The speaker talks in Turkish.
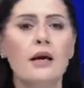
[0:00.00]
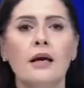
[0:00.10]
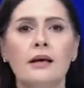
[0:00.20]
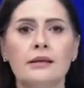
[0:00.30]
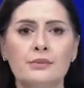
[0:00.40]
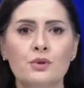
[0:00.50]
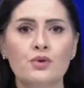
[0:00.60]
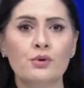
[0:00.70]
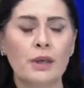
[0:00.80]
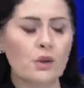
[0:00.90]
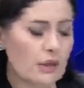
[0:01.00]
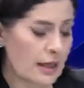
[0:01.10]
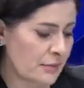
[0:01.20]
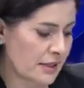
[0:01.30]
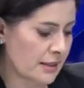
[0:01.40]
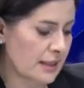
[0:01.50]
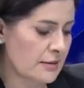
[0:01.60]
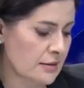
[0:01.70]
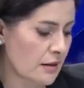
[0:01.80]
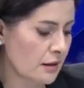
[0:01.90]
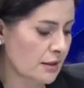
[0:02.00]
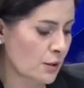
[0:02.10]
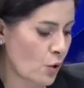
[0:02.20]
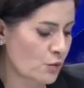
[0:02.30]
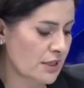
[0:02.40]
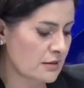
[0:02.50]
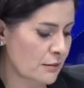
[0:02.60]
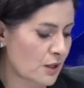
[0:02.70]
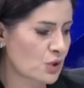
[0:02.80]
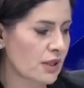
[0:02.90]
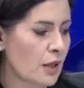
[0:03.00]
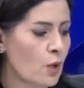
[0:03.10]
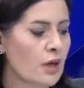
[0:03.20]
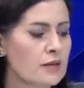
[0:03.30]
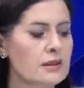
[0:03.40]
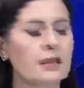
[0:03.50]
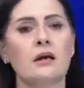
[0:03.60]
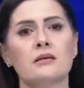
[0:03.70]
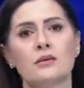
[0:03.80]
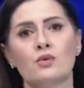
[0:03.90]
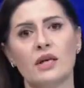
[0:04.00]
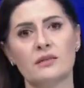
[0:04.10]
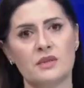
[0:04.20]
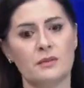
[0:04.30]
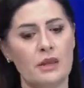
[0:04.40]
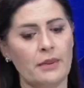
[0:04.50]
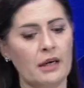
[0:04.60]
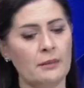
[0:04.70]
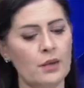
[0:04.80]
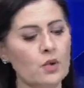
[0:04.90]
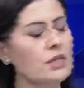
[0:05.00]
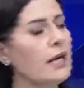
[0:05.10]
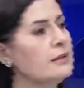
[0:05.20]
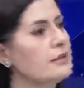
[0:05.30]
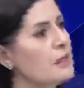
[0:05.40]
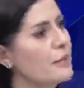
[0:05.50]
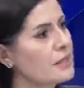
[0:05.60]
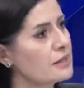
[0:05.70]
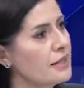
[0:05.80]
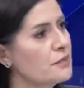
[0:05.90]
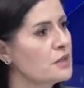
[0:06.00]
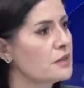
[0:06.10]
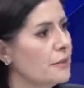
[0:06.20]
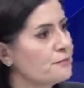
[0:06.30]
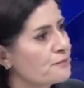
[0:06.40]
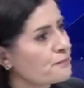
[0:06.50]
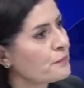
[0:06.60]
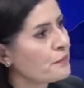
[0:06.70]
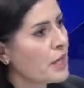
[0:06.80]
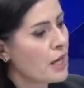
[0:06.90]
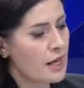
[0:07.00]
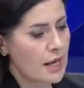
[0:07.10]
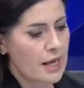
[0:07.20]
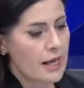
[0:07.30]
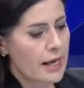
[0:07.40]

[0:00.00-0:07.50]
Ee, Kıbrıs Türk Barolar Birliği İnsan Hakları Komitesi Başkanı Avukat Sayın Aslı Murat bizimle beraber. Hoş geldiniz demek isterim size. Merhabalar herkese.